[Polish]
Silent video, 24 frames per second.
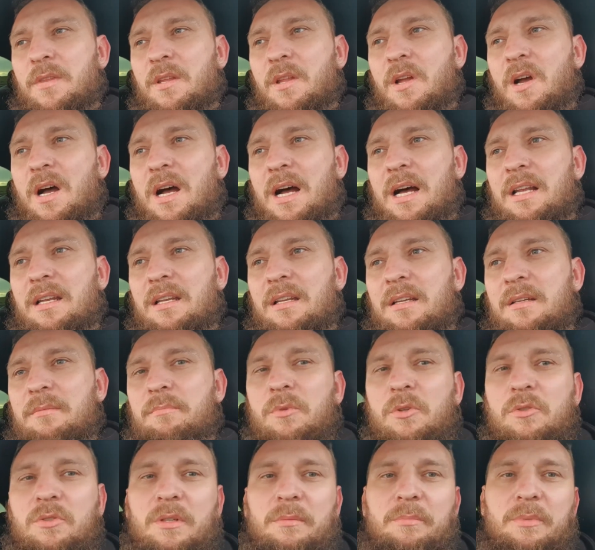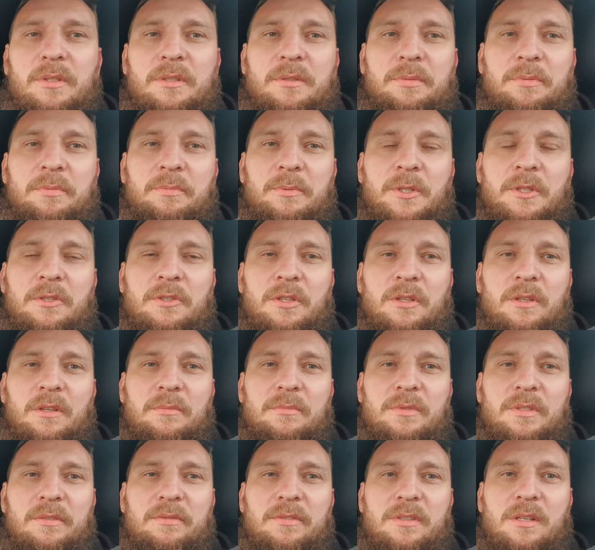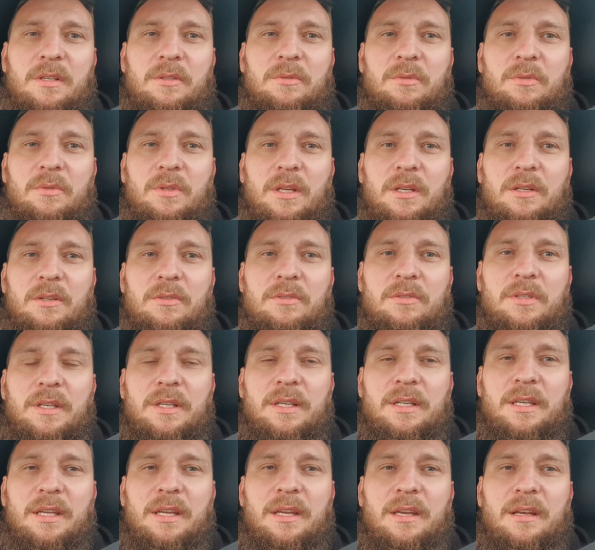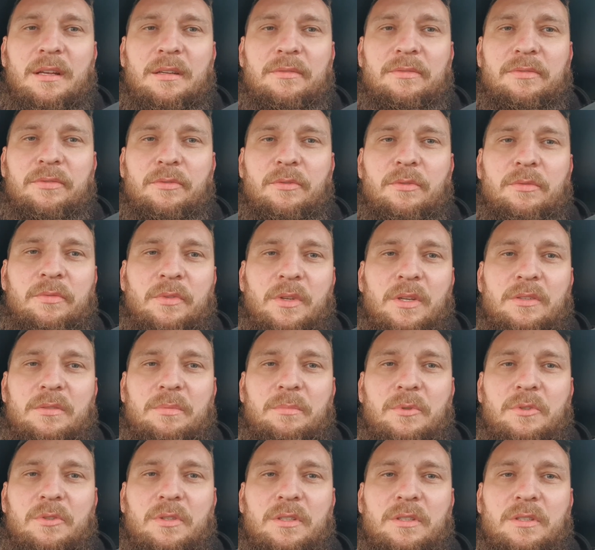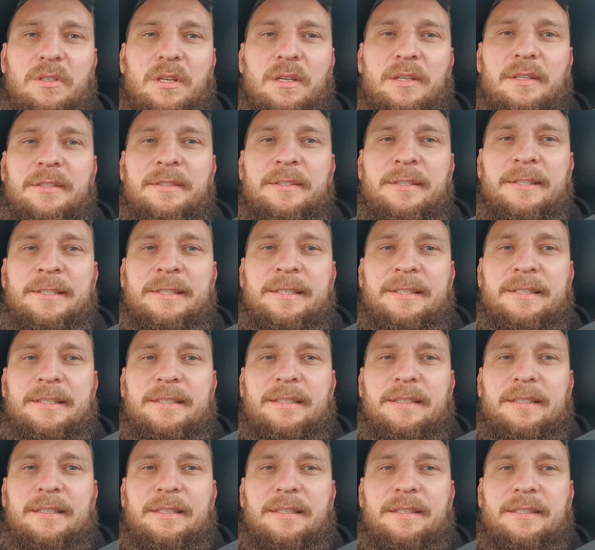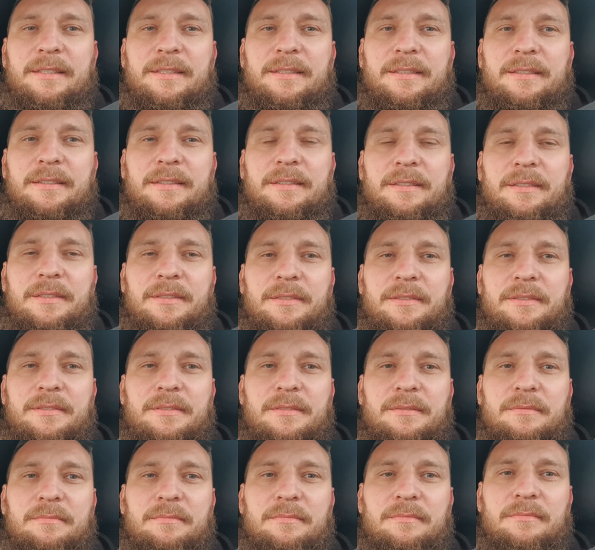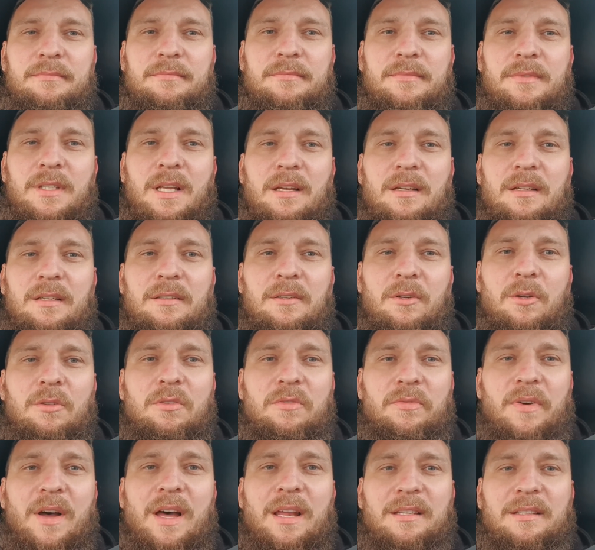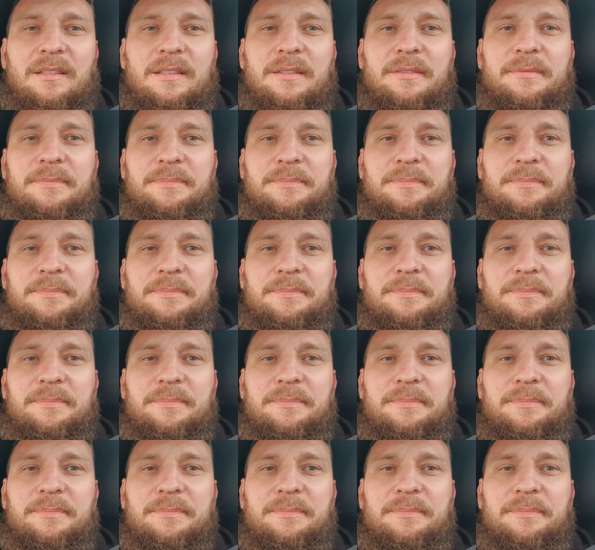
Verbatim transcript: No ale może być przyczyną ze względu tego, że EGR również może się e, na otwarty